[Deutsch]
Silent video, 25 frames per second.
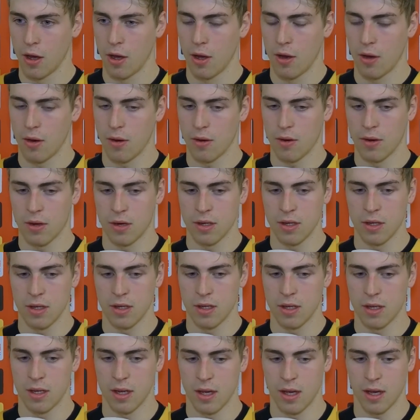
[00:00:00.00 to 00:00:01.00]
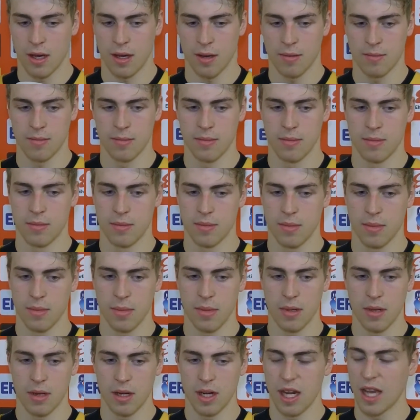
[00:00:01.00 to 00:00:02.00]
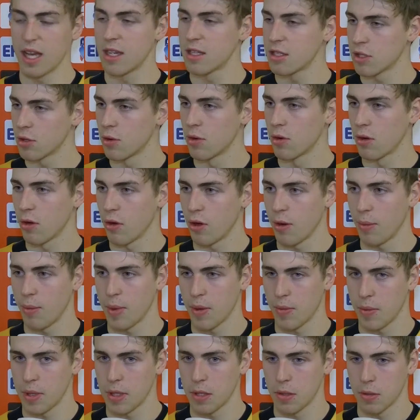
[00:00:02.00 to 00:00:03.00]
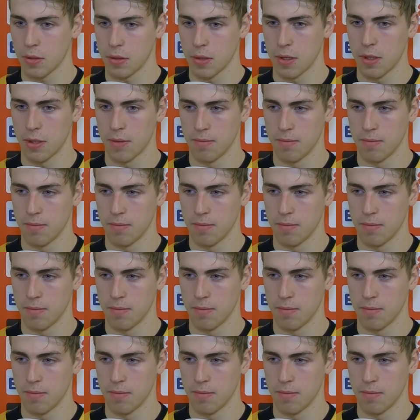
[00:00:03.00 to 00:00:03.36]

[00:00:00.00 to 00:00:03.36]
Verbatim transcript: und ähm, nicht so körperbetont.